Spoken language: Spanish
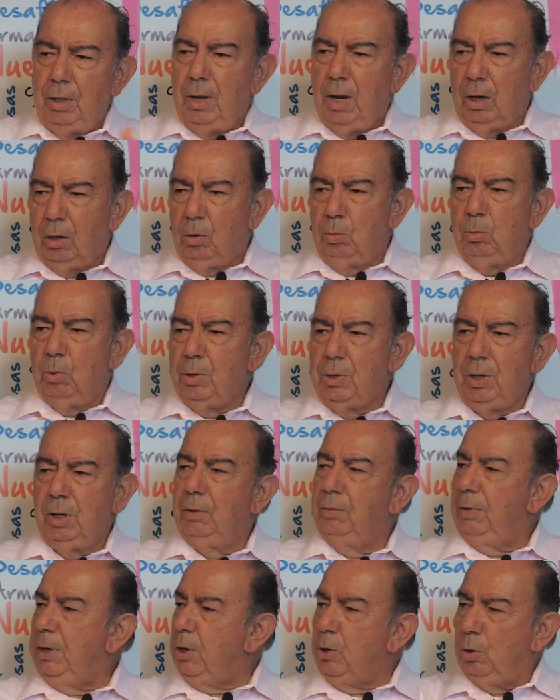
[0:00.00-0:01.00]
día como
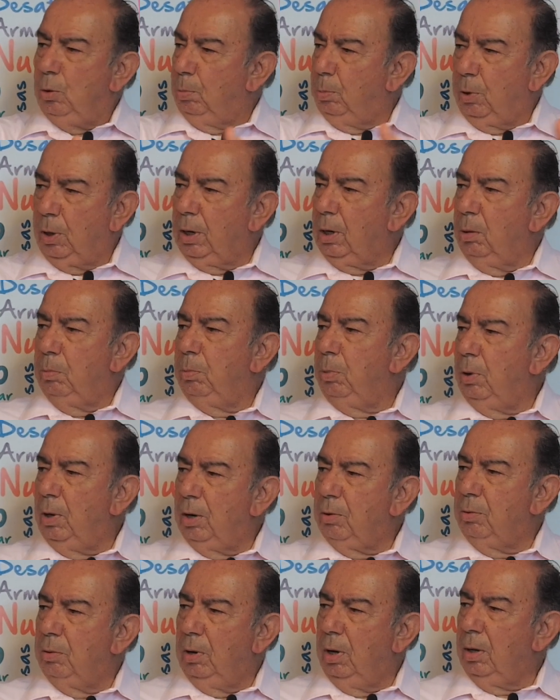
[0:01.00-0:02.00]
servicios, por ejemplo, en
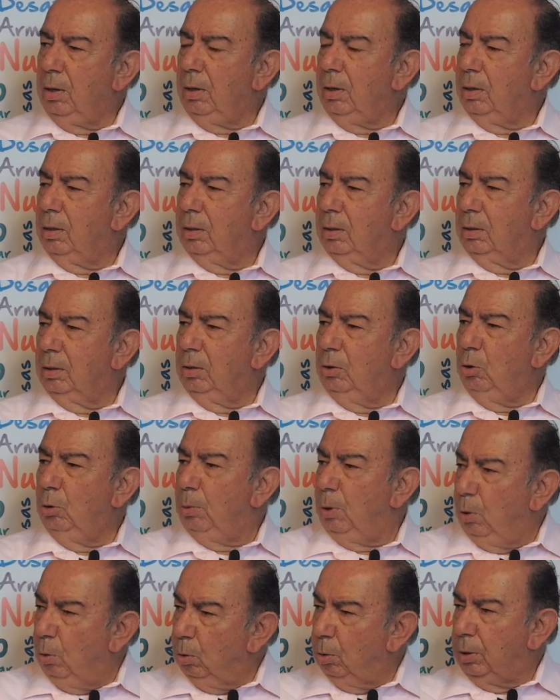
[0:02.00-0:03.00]
la ciudad, no
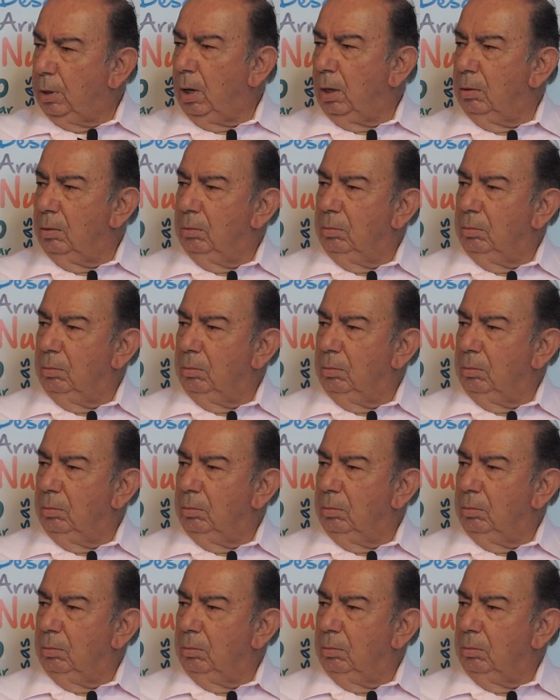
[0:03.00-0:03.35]
me gusta.